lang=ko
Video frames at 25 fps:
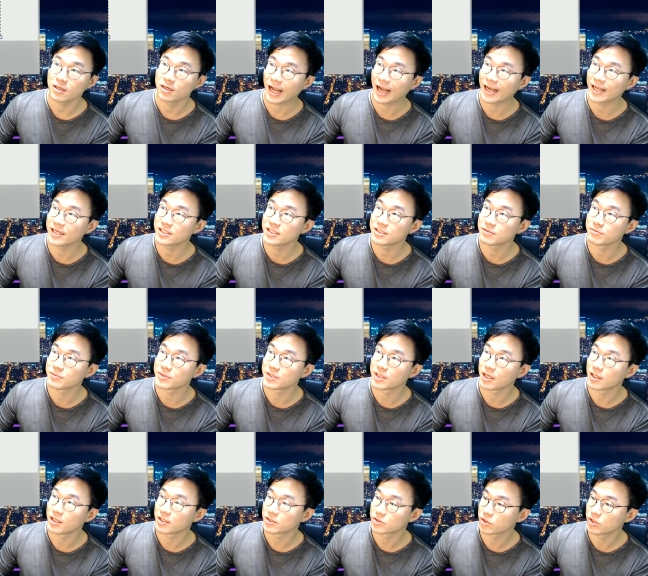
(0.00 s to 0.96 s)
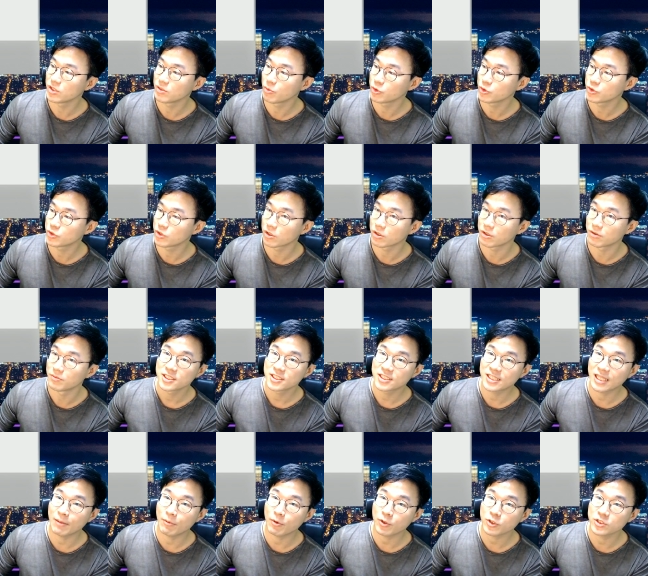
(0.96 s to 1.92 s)
강해집니다. 일본처럼.
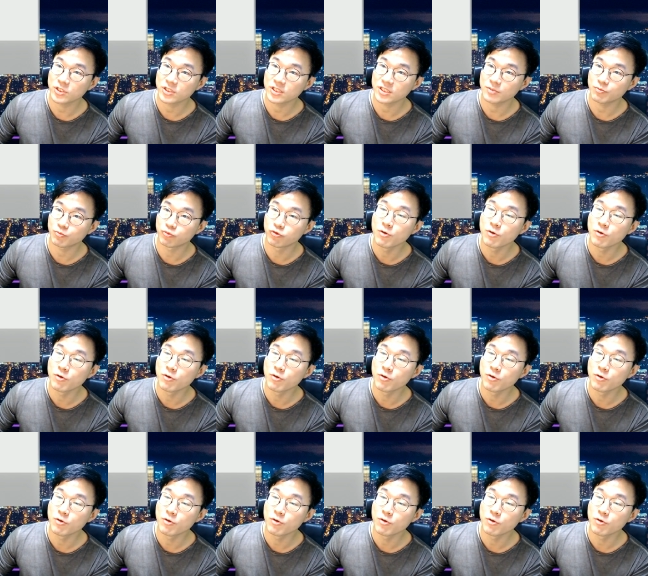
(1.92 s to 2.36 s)
스타벅스는